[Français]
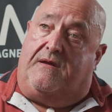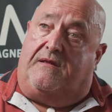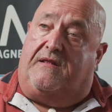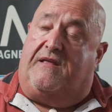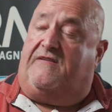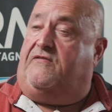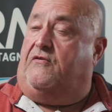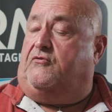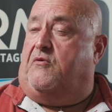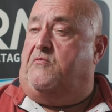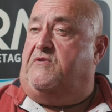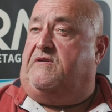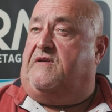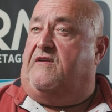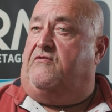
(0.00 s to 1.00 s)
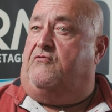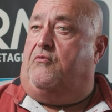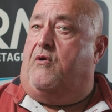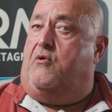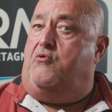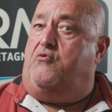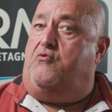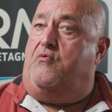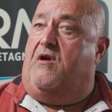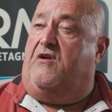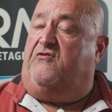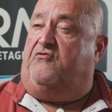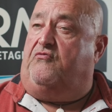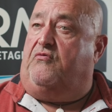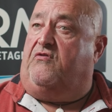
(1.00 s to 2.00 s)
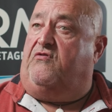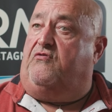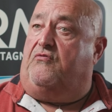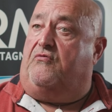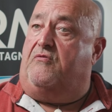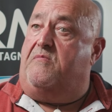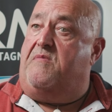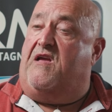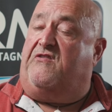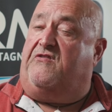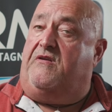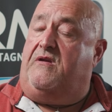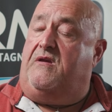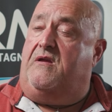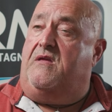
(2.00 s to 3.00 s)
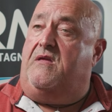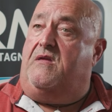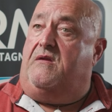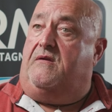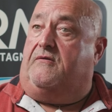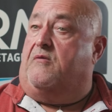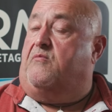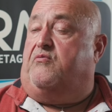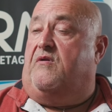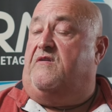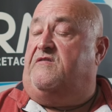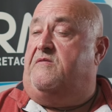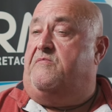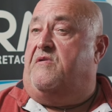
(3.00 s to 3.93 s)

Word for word: La seule communication a eu lieu un jour sur le marché, comme quoi c'est